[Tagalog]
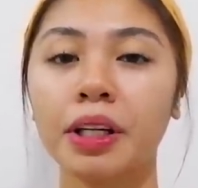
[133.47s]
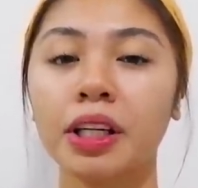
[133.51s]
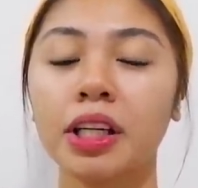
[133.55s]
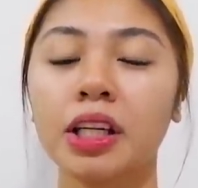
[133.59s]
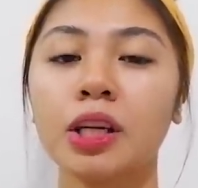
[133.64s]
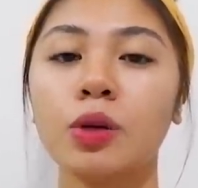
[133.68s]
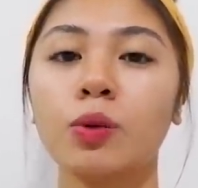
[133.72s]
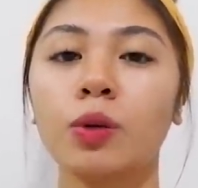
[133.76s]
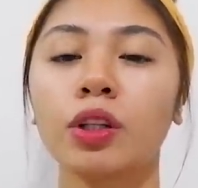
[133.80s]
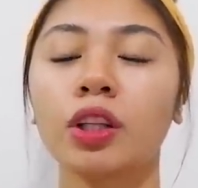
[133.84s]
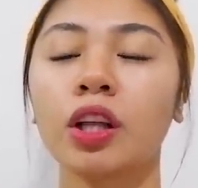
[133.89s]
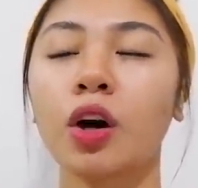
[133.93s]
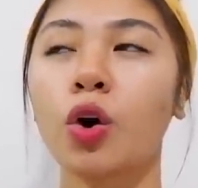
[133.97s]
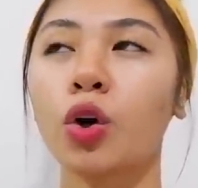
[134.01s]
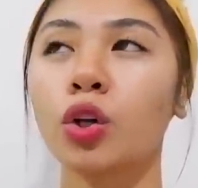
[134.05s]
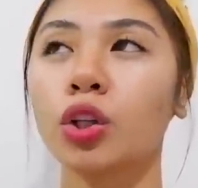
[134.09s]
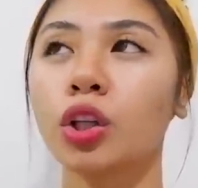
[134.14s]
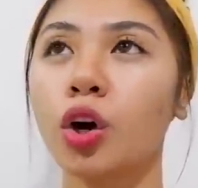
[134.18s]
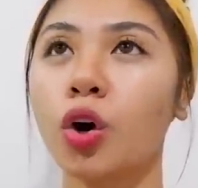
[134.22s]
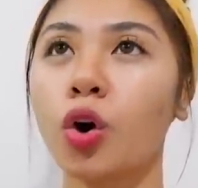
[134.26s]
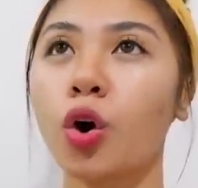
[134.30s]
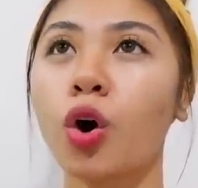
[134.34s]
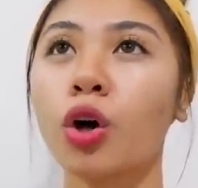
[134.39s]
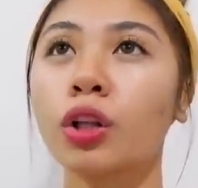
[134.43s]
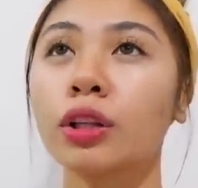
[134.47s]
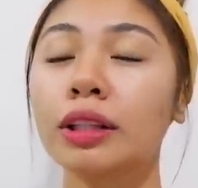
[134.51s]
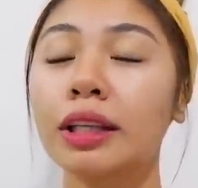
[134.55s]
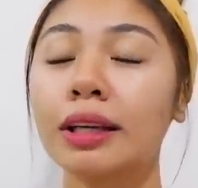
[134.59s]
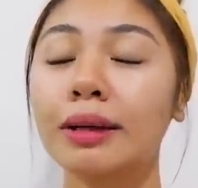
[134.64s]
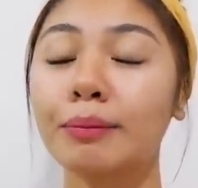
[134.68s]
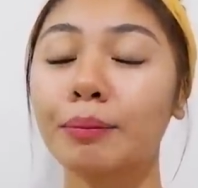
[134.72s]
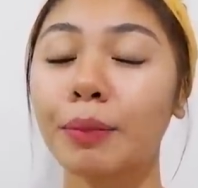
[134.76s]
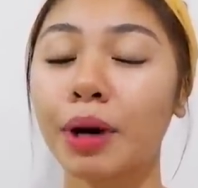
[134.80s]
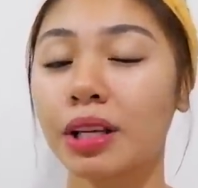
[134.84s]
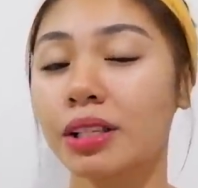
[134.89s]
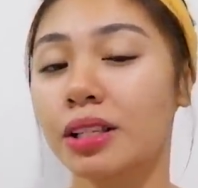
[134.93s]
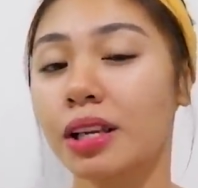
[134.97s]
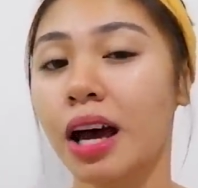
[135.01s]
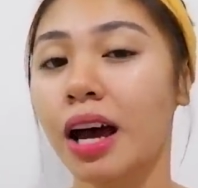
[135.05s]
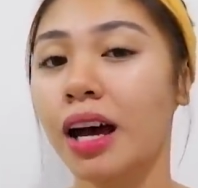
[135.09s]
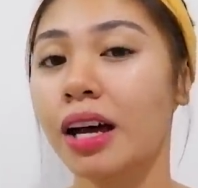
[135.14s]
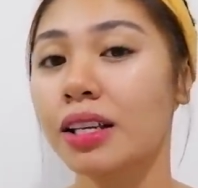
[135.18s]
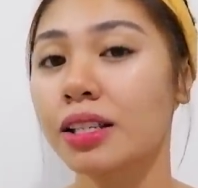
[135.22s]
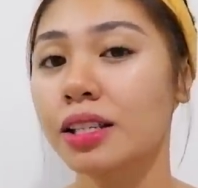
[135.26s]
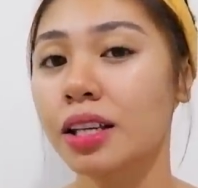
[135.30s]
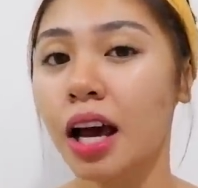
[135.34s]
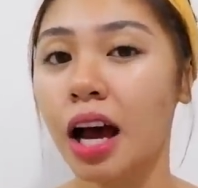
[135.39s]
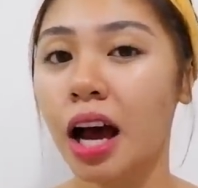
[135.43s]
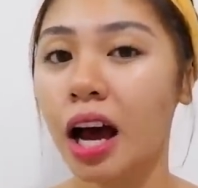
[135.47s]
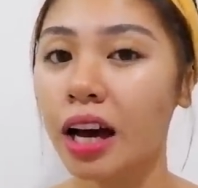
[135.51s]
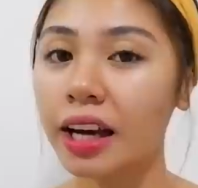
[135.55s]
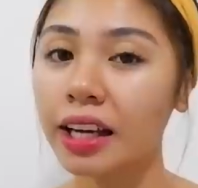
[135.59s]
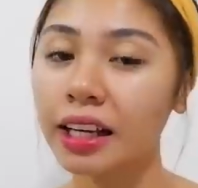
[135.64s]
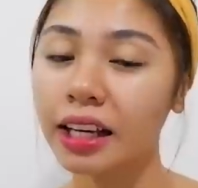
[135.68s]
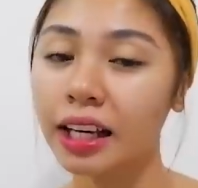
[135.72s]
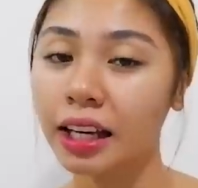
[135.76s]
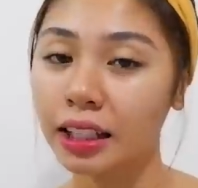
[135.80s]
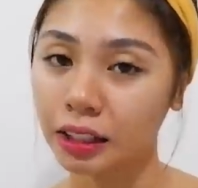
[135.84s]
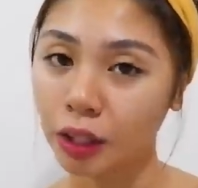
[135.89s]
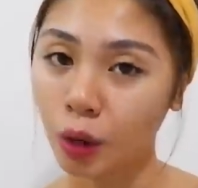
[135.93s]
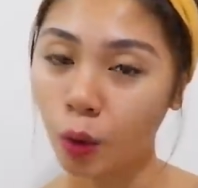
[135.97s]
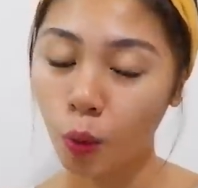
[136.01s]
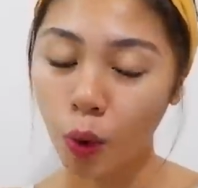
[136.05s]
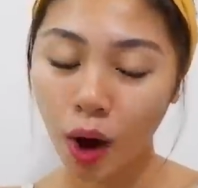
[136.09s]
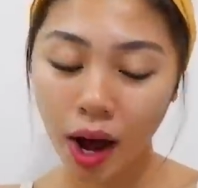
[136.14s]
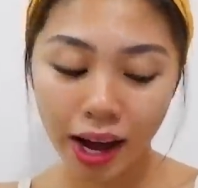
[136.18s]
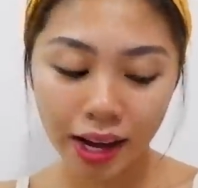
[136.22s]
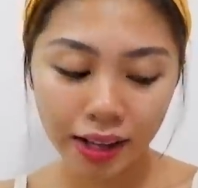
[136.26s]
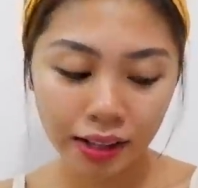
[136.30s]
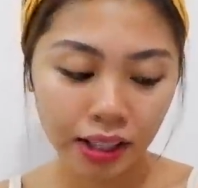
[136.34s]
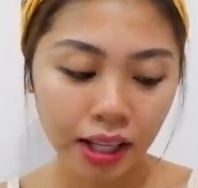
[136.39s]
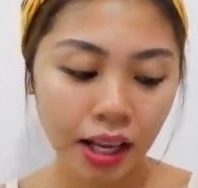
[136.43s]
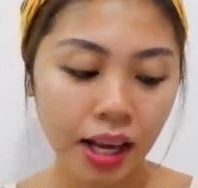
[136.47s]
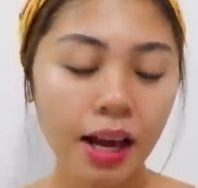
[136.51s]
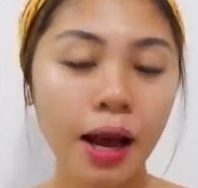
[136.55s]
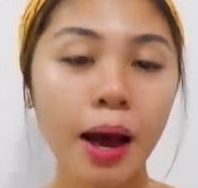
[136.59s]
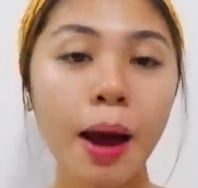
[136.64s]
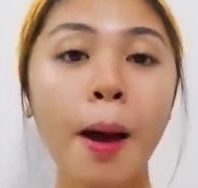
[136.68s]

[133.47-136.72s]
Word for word: Mag-iiwan ako ng konting basa sa aking katawan